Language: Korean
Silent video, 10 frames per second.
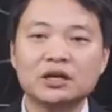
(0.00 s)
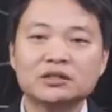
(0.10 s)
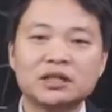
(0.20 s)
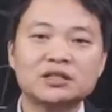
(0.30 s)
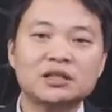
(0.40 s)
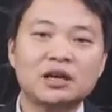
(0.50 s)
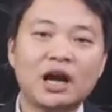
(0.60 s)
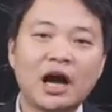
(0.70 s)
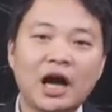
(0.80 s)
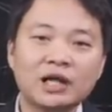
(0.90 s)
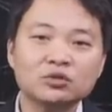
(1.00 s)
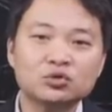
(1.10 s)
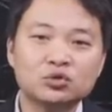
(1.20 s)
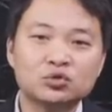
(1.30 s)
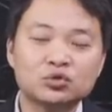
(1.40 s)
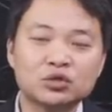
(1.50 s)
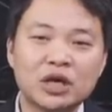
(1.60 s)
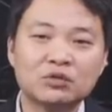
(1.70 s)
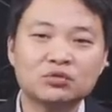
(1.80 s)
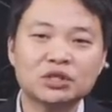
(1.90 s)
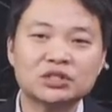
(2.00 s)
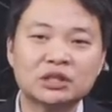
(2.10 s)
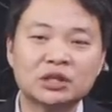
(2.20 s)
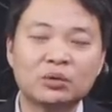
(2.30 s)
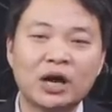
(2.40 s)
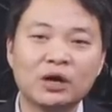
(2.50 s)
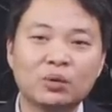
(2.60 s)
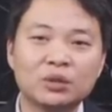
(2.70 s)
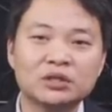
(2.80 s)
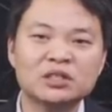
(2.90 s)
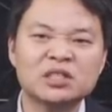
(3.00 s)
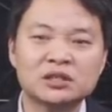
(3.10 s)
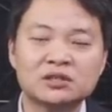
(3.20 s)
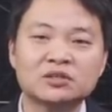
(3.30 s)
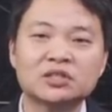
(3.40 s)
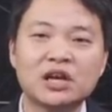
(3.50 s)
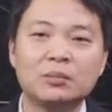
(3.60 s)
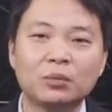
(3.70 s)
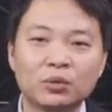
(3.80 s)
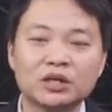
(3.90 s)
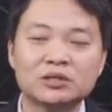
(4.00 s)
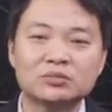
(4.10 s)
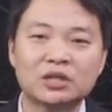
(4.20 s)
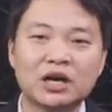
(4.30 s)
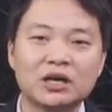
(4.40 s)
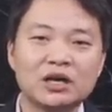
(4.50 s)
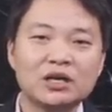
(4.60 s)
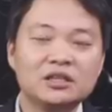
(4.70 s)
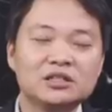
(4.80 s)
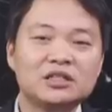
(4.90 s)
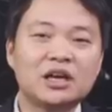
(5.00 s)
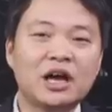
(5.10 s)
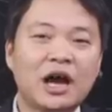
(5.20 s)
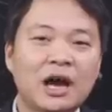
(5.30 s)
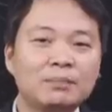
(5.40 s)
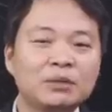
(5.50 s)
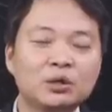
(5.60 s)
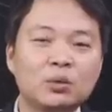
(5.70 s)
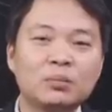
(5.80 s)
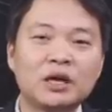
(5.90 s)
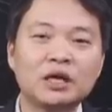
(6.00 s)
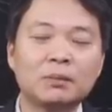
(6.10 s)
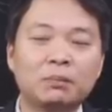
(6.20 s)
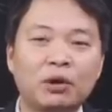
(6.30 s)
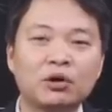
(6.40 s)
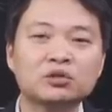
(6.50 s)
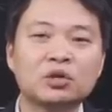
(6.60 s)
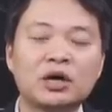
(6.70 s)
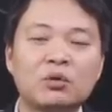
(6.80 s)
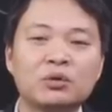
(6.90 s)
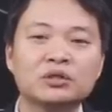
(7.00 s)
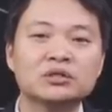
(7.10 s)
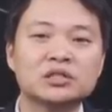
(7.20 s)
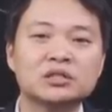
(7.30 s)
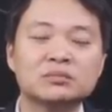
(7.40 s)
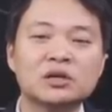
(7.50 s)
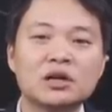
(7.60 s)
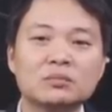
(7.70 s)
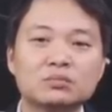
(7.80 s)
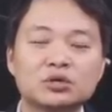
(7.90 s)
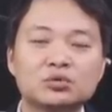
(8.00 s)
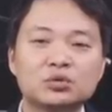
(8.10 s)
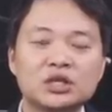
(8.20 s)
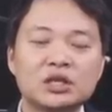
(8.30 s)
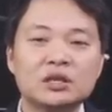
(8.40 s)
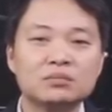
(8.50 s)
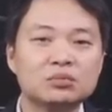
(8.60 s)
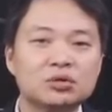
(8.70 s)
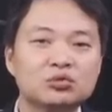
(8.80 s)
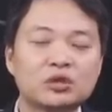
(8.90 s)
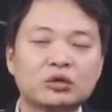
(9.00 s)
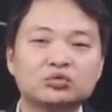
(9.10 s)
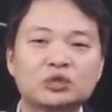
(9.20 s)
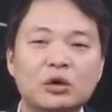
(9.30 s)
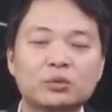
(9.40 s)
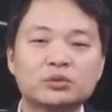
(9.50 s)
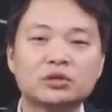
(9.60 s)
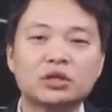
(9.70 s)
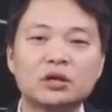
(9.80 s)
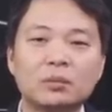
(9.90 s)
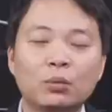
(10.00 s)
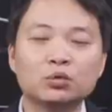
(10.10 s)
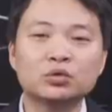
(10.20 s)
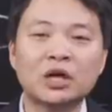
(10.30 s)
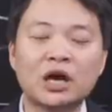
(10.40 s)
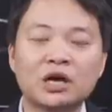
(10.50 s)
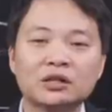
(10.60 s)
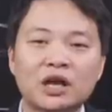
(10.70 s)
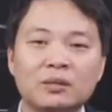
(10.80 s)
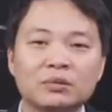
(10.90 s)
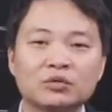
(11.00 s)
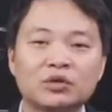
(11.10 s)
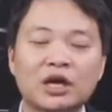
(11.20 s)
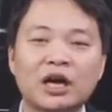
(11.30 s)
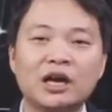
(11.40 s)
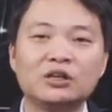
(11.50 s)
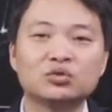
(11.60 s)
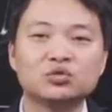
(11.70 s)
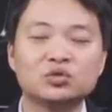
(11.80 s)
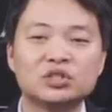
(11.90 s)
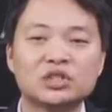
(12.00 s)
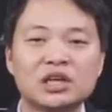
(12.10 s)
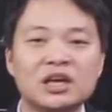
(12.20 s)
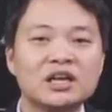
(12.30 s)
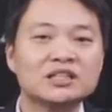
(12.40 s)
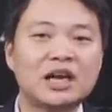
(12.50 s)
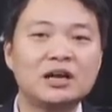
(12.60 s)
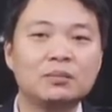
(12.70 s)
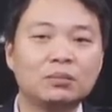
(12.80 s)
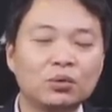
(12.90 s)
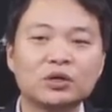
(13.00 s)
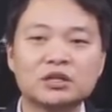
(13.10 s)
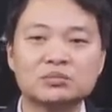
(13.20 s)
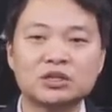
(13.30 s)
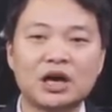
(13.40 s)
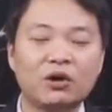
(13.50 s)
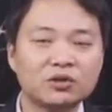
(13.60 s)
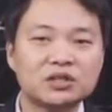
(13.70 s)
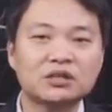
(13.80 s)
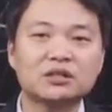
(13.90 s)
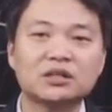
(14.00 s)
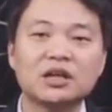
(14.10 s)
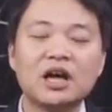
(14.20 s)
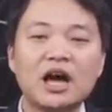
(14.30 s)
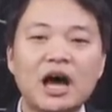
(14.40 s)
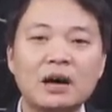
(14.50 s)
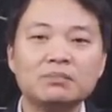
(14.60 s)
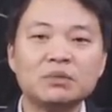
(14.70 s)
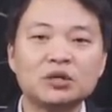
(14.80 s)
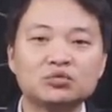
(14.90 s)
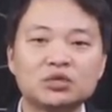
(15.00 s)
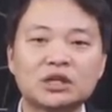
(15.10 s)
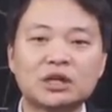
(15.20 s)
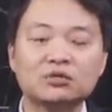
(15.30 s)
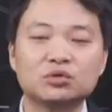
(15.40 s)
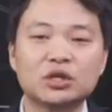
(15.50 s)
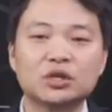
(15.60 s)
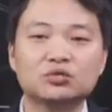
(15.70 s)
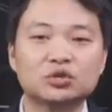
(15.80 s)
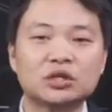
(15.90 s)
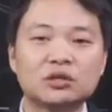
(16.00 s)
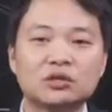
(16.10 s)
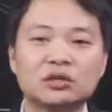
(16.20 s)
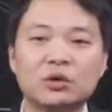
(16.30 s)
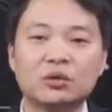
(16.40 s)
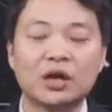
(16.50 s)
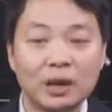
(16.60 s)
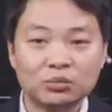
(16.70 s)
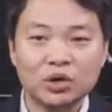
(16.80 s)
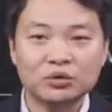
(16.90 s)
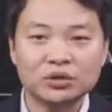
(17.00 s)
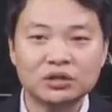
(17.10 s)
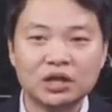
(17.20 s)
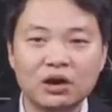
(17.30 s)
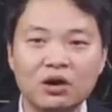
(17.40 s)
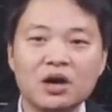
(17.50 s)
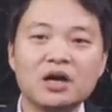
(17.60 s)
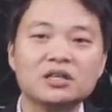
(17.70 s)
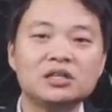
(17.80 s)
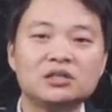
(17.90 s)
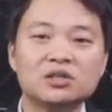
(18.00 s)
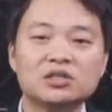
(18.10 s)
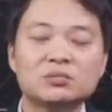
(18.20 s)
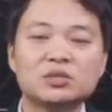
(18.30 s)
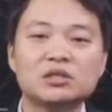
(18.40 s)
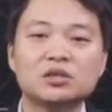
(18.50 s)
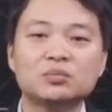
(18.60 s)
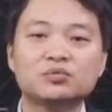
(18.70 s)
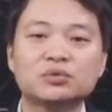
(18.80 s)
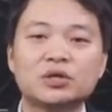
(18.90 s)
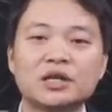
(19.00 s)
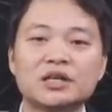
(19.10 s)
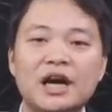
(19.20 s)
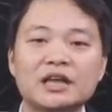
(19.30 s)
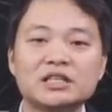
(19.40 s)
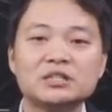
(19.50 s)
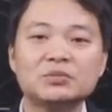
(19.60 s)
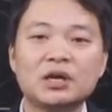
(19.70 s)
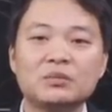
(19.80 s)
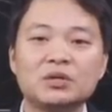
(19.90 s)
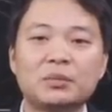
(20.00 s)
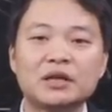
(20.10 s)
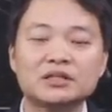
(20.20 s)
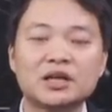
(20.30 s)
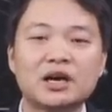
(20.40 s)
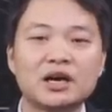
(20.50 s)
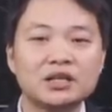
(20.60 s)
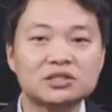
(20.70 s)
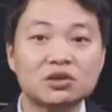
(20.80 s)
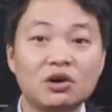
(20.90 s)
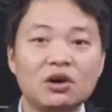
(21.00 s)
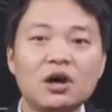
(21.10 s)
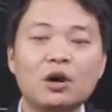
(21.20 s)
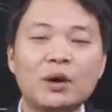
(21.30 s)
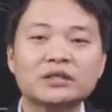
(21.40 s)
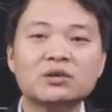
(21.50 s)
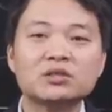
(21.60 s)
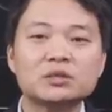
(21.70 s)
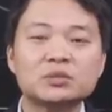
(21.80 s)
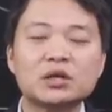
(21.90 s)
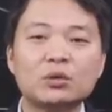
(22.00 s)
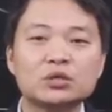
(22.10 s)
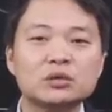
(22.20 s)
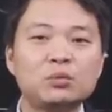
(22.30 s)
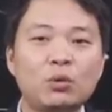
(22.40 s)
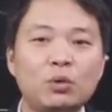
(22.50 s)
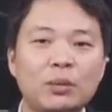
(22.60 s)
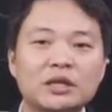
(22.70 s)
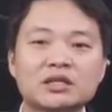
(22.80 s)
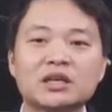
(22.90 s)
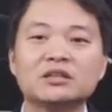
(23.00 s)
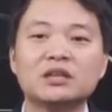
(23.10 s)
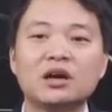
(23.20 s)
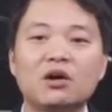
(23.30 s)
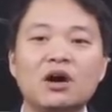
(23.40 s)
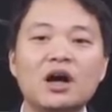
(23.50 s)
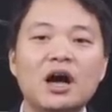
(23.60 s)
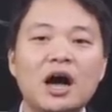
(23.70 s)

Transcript: 사실 한국 군당국이 제대로 알고 있는지 그건 잘 모르겠습니다. 이제 한미 동맹이 벌어져 가고 있는 지금 미국이 미국의 군사 옵션을 모두 다 대한민국에게 알려주는지 잘 모르겠습니다. 어쨌든 한미 군사 당국이 구체적인 내용을 함구하고 있는데요. 2017년 북한이 ICBM을 발사했죠. 화성 14호, 15호 발사했는데요.